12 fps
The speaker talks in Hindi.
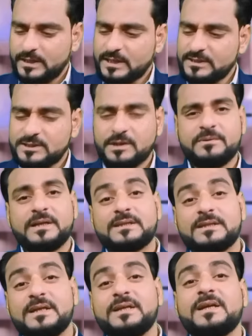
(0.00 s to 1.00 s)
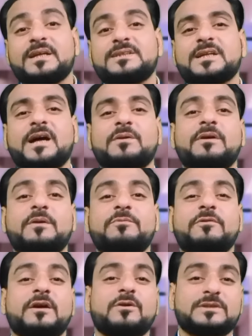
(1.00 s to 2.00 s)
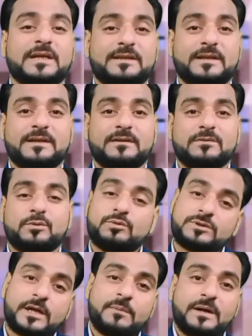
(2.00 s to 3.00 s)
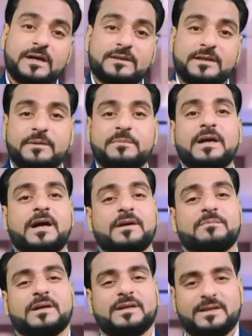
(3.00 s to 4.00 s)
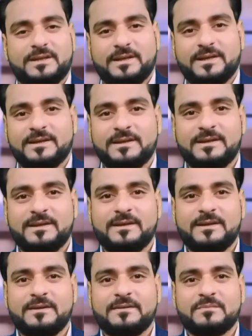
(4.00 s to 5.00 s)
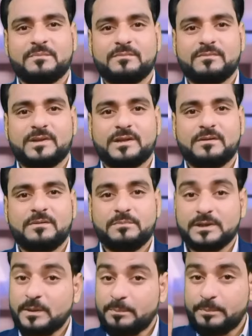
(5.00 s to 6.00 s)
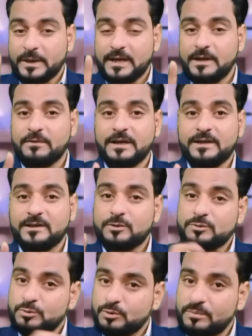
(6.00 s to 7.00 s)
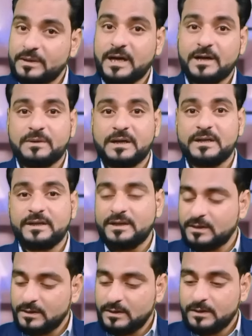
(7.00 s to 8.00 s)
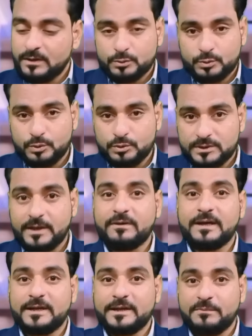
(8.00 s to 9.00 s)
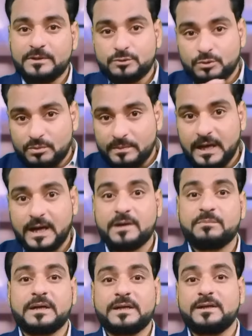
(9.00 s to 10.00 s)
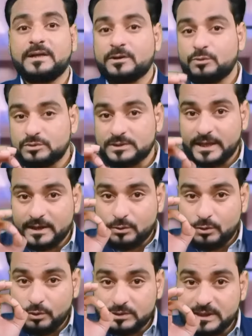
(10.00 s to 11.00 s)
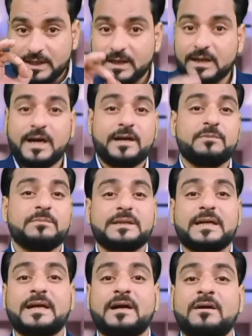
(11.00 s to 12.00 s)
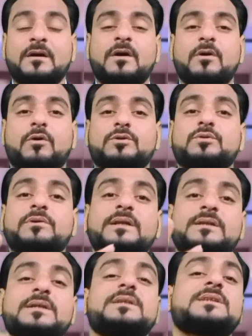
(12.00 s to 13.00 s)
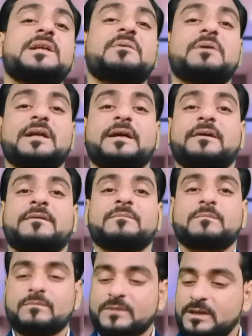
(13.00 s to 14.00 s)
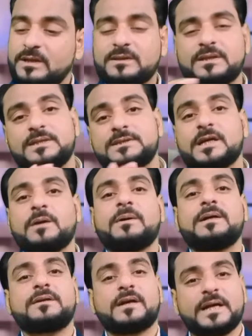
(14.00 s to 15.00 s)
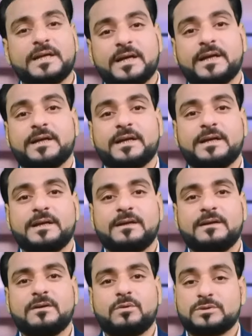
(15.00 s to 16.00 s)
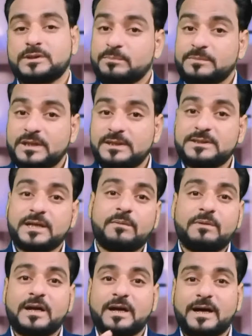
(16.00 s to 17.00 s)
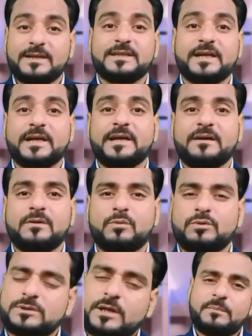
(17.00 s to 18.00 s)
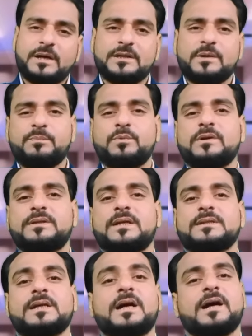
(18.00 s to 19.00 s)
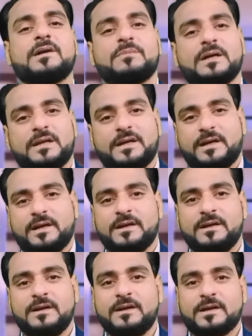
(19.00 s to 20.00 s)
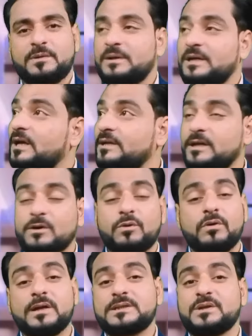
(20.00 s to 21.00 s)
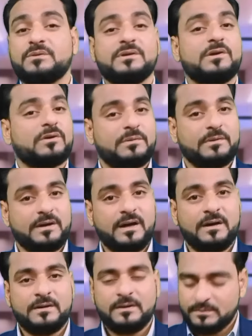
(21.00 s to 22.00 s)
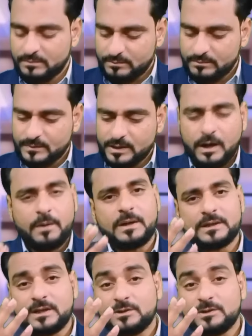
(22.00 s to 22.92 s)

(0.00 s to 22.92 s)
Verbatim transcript: लेकिन जब ये तीन या चार बार फेल हो जाते हैं तो उसके बाद ये भी हार मान लेते हैं मतलब पहले वाले ने तो शुरू में हार मान ली दूसरे वाले ने भी शुरू में हार मानी लेकिन उसने एक लॉजिकल कारण बताया और जो ये तीसरे वाले हैं ये तीन चार बार ट्राई करेंगे और जब तीन चार बार हार जाएंगे उसके बाद ये पूरी तरह से हार मान लेंगे कि भैया ये गोल अचीव नहीं होने वाला अब